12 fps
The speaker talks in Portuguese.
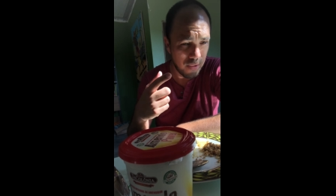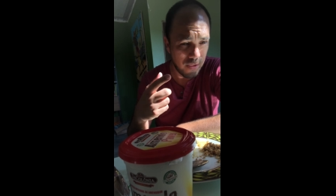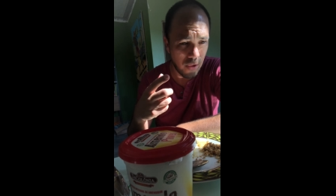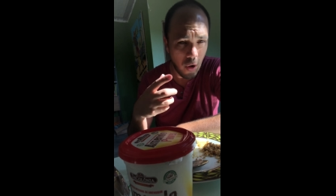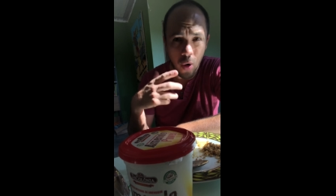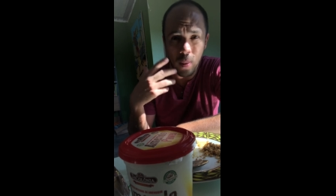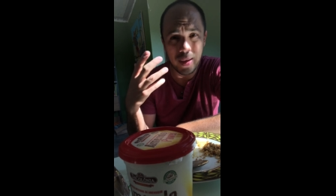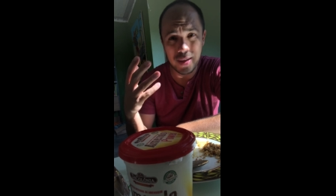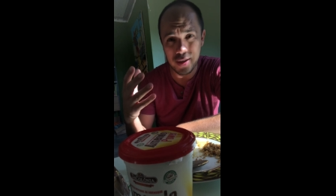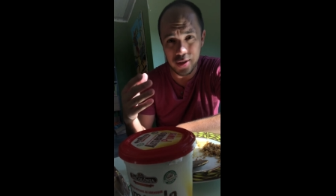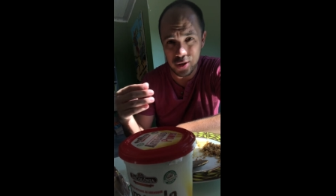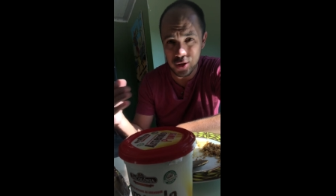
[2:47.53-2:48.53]

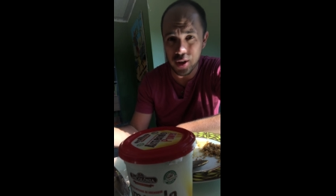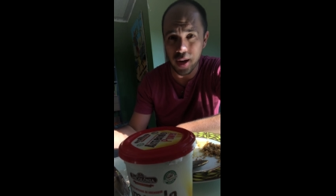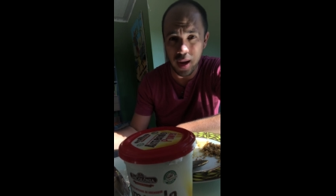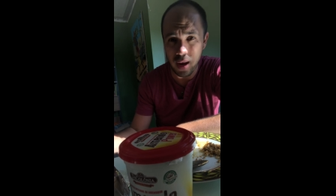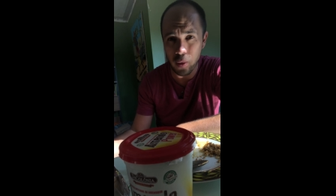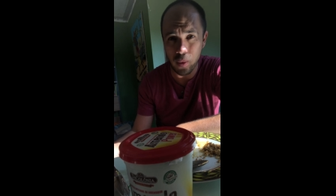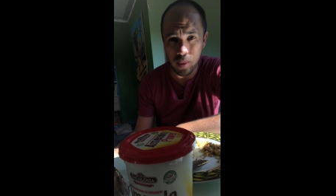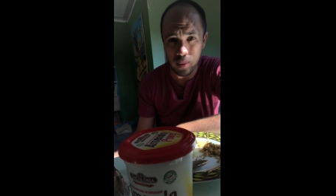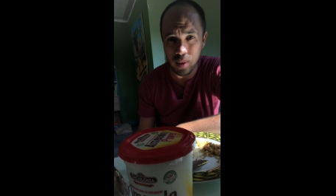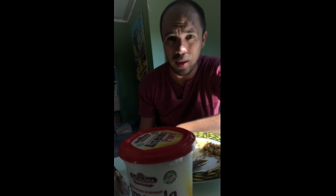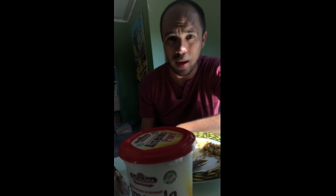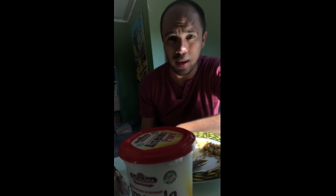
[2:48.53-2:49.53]
formas de enxergar
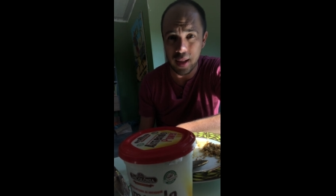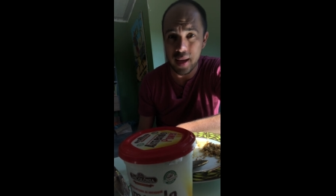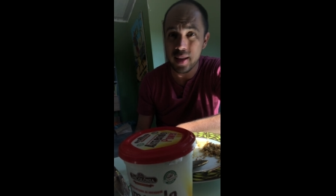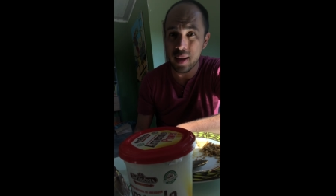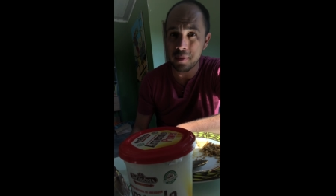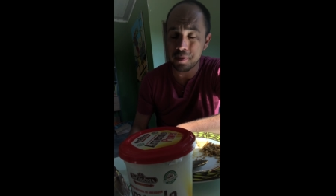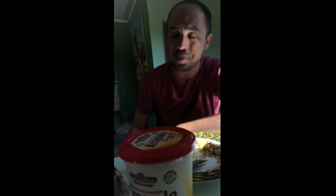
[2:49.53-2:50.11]
além, né?